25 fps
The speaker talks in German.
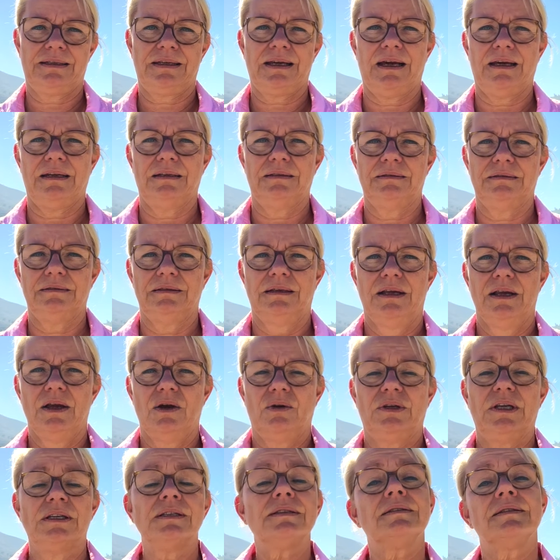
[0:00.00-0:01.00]
kann.
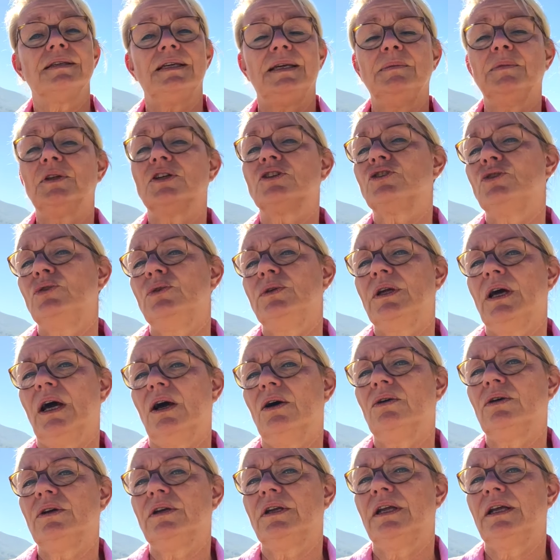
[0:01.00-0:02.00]
Und das ist eben das Schöne
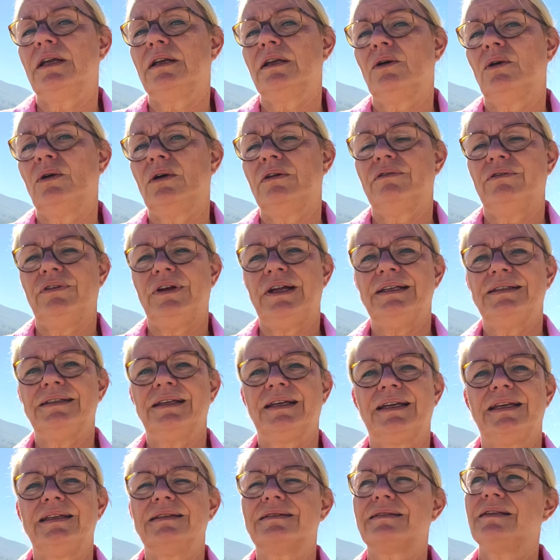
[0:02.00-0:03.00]
auch in der neuen Welt. Da
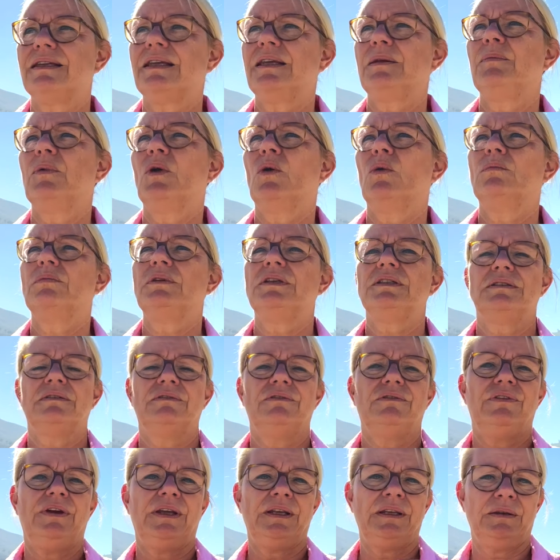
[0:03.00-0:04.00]
geht es nicht mehr um
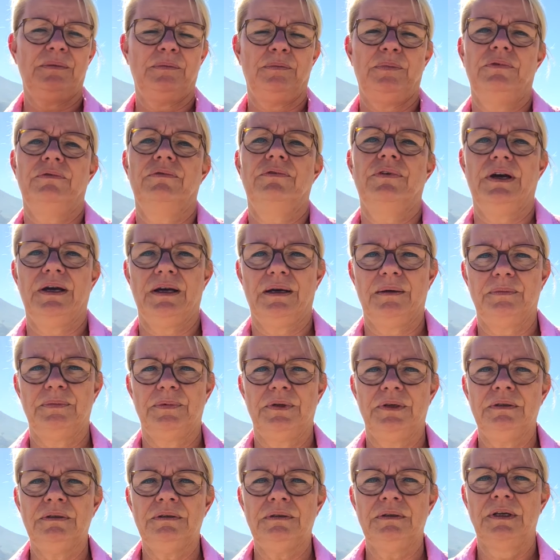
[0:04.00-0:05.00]
diesen Wettbewerb.
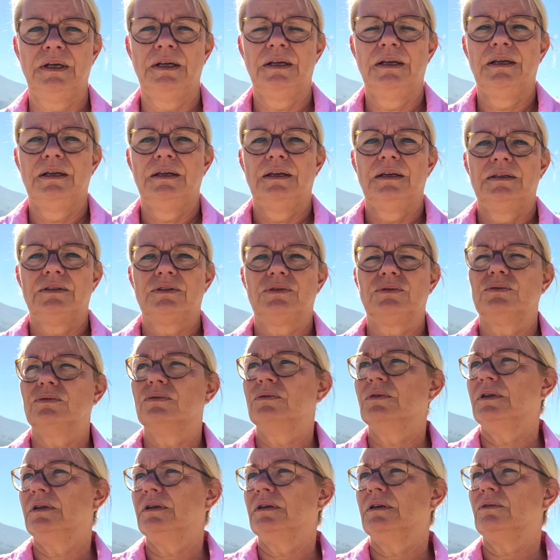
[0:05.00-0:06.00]
Ne?
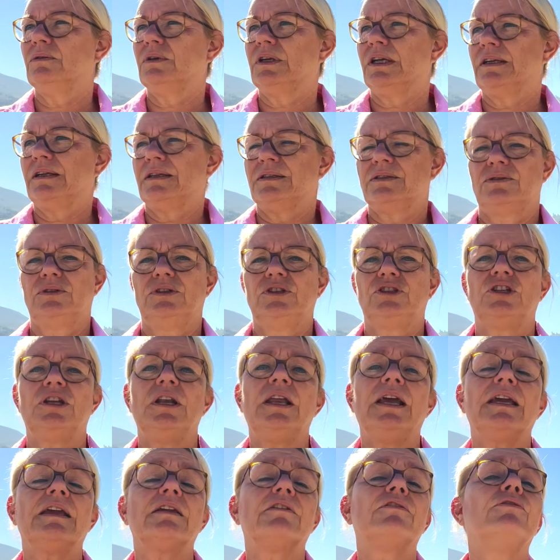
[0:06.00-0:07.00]
So, äh, oder dass du dich
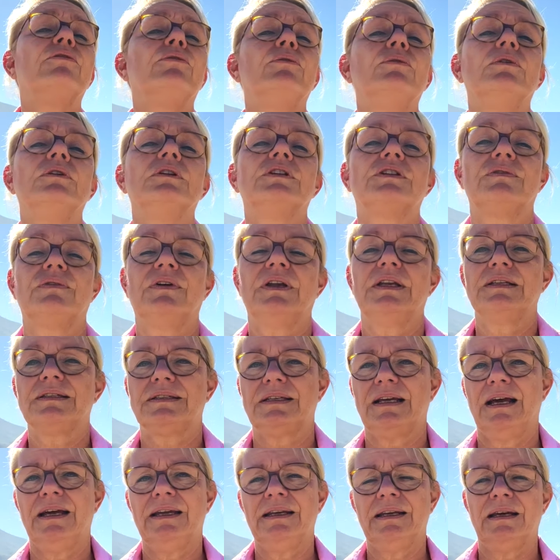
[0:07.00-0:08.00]
schlecht fühlst, weil es
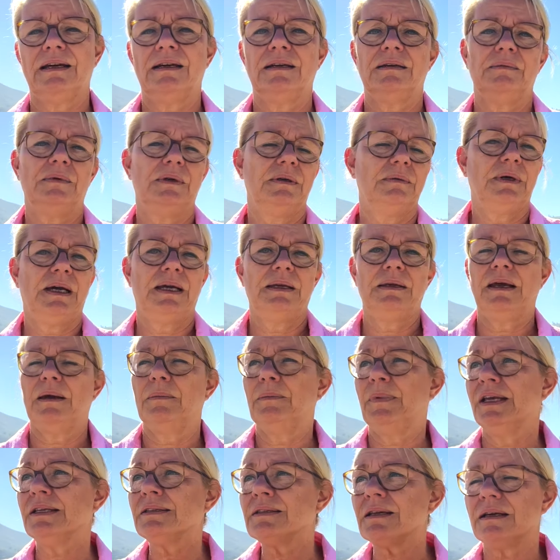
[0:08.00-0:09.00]
einer, einer
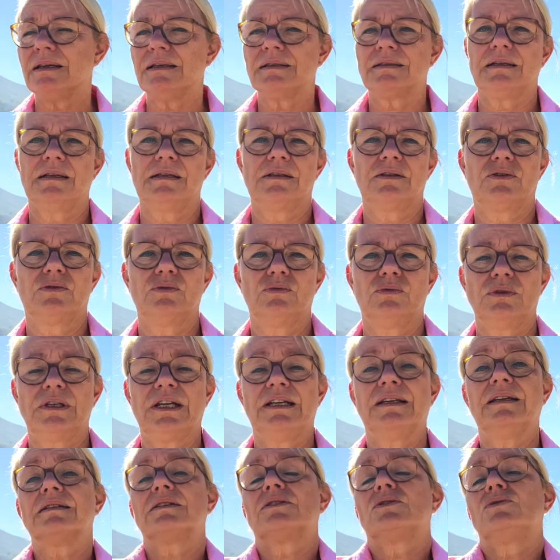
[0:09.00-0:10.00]
besser ist als du. Oder
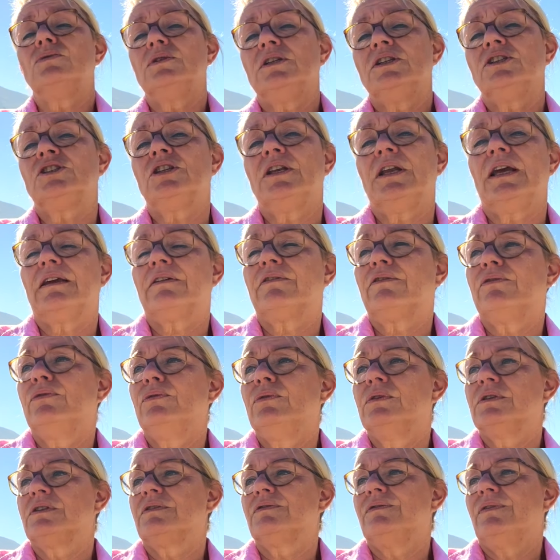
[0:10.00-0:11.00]
dass du dich schlecht
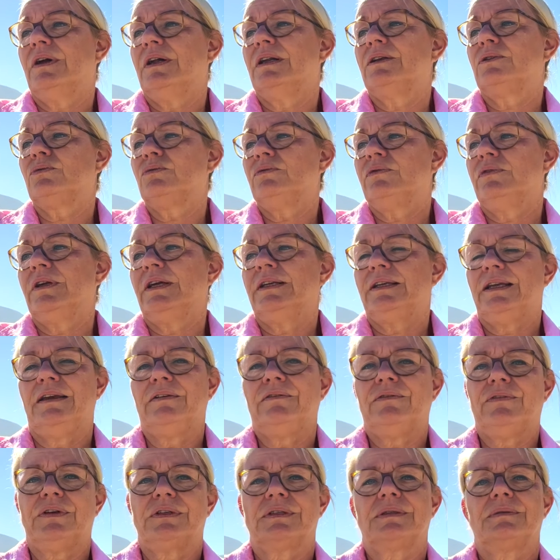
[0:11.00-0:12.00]
fühlst, weil du vielleicht
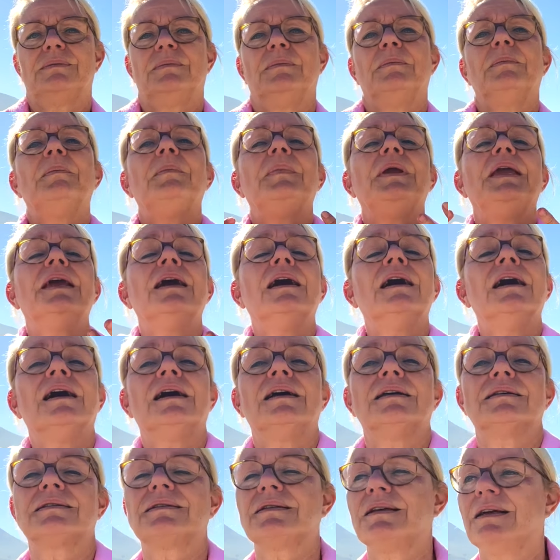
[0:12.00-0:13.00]
etwas mehr
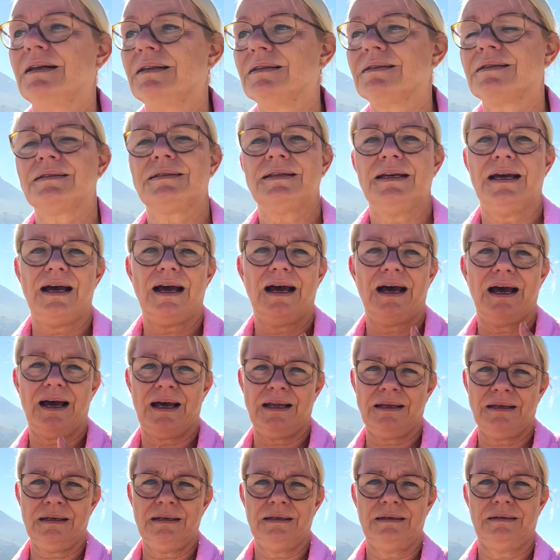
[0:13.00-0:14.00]
hast als der
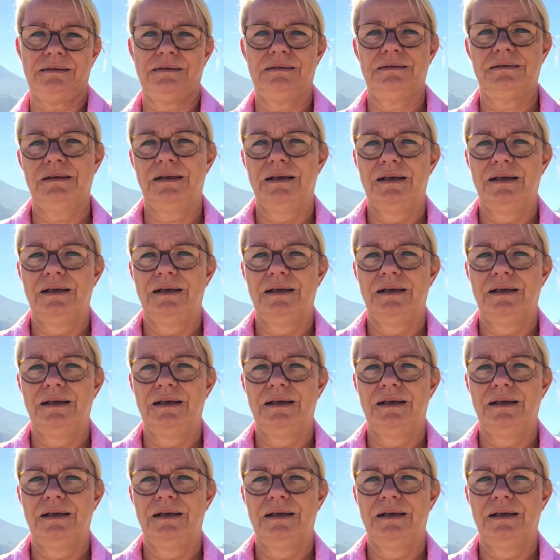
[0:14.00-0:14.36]
andere.